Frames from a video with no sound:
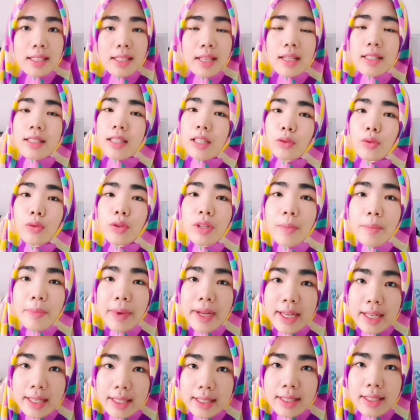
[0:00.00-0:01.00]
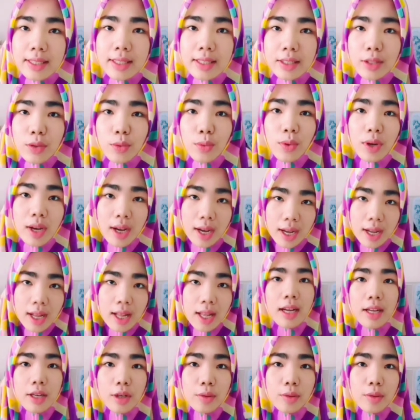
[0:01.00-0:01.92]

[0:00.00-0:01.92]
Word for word: Salah satunya Paris juga.